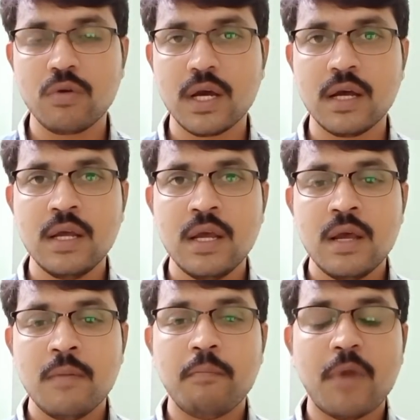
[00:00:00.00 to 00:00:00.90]
కూడా
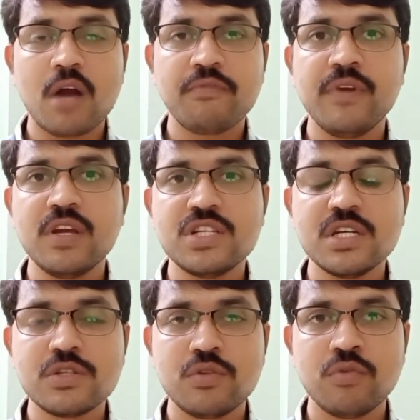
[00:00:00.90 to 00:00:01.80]
మార్ఫింగ్
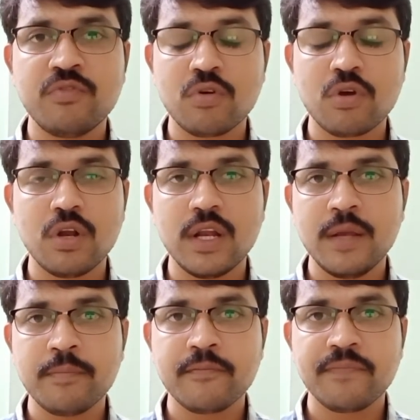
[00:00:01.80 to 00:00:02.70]
చేస్తూ
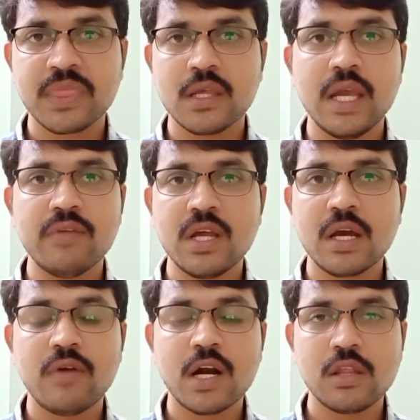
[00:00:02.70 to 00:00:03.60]
ఫోటోల్ని ఏ
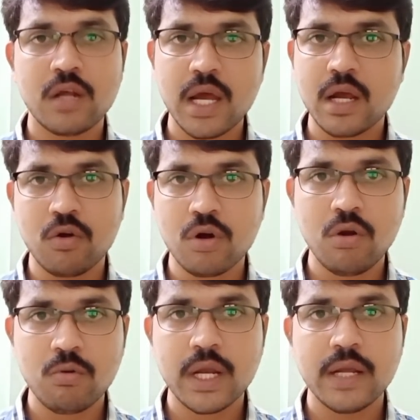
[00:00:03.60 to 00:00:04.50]
విధంగా వాడుతున్నారో ఆ
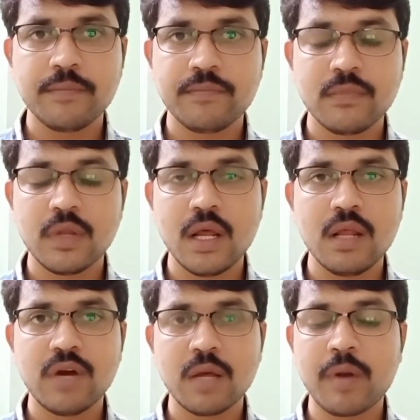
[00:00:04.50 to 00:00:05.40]
అకౌంట్లో ఉంటాయి
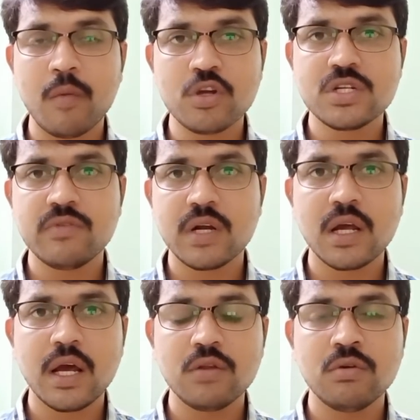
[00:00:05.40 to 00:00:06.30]
నేను వాళ్ళకి ప్రమోషన్ ఇవ్వడం
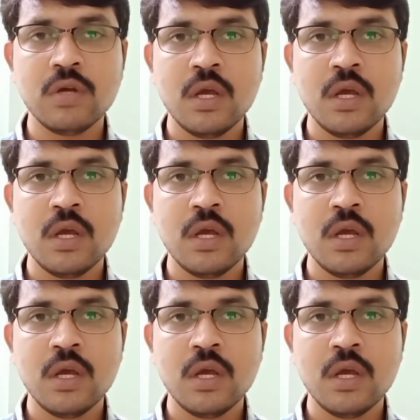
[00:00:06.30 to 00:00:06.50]
కాదు